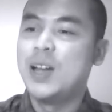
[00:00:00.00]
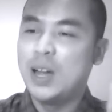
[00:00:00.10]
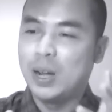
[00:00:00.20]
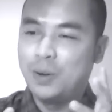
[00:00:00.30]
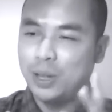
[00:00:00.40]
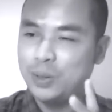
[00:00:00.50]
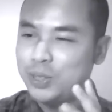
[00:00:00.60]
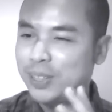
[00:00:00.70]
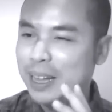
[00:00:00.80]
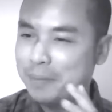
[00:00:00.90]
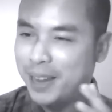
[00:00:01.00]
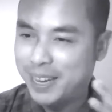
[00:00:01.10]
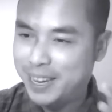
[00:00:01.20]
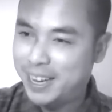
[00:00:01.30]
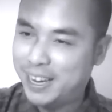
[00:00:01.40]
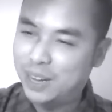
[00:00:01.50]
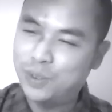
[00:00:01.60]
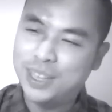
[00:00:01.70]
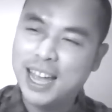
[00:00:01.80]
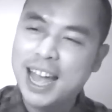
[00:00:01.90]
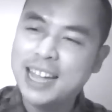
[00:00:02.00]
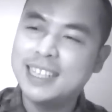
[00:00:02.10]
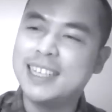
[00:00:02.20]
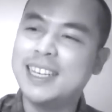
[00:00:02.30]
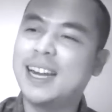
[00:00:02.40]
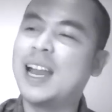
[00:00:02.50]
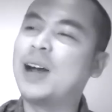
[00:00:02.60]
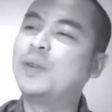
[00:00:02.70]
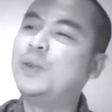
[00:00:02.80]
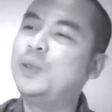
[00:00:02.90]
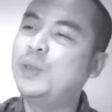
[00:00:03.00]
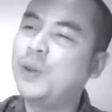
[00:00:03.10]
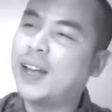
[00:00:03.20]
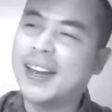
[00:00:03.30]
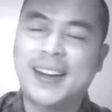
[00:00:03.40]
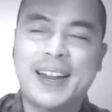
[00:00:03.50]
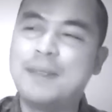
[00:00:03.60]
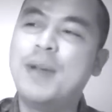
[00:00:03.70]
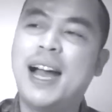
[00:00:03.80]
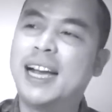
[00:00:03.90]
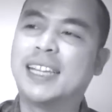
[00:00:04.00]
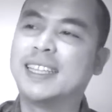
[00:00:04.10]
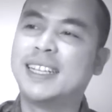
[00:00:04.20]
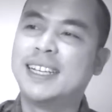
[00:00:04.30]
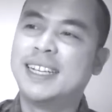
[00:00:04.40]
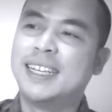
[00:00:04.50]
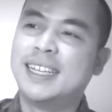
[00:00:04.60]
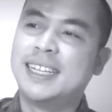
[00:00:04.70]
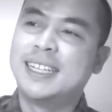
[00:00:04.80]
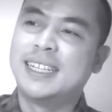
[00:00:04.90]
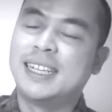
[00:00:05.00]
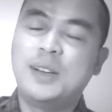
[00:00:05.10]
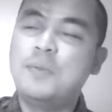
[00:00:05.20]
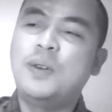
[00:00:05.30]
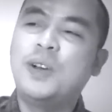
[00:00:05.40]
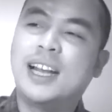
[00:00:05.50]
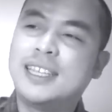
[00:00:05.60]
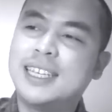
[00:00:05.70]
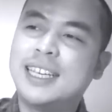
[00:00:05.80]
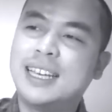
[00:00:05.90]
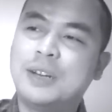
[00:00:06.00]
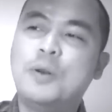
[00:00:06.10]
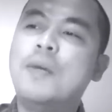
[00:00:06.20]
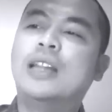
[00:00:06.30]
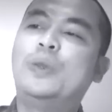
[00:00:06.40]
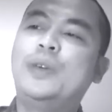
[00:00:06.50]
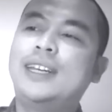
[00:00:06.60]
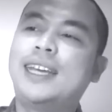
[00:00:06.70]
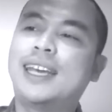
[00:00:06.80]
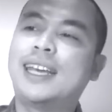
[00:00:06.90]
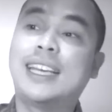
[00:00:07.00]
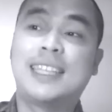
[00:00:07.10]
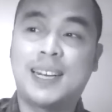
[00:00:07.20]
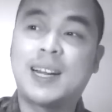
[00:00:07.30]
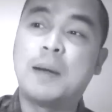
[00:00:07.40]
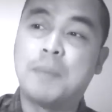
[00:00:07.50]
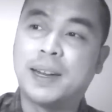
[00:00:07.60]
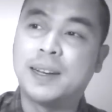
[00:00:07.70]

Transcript: Gua tuh setiap kali dengerin lu nyanyi, lagu lu tuh keren banget. Lu mau gak sih gue bantuin deh kita rekaman?